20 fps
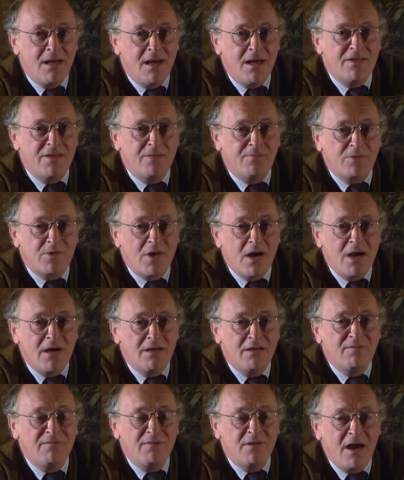and the
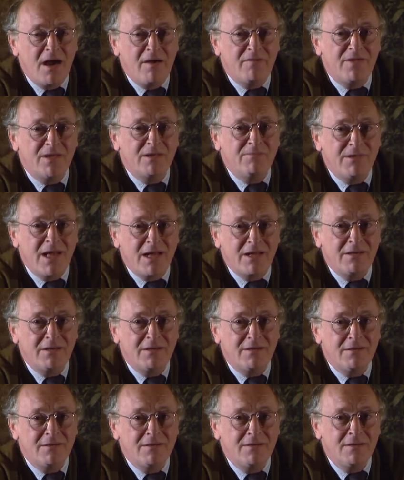pride of life that planned
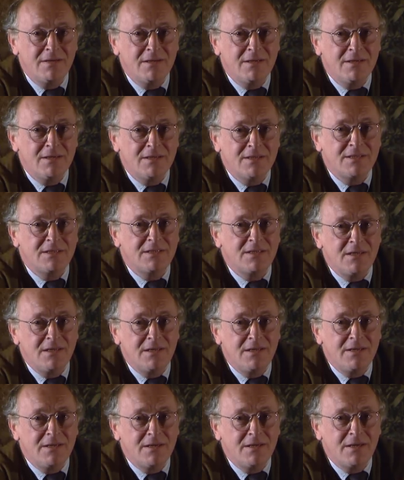her,
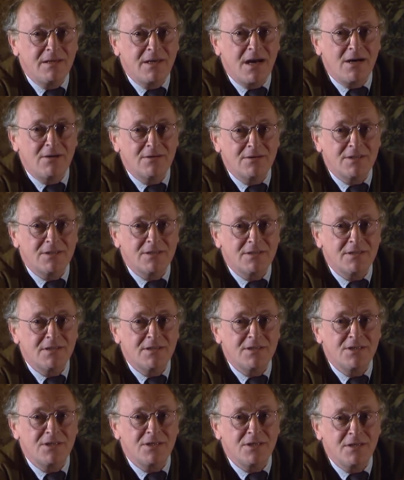stilly couches
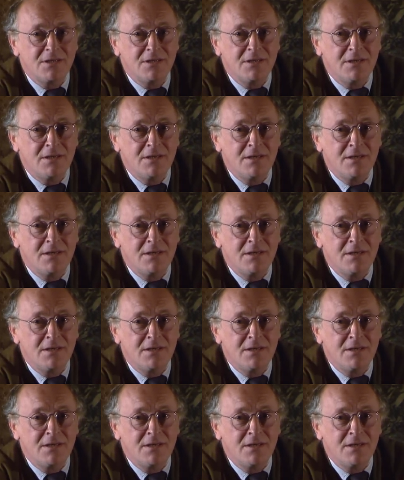she.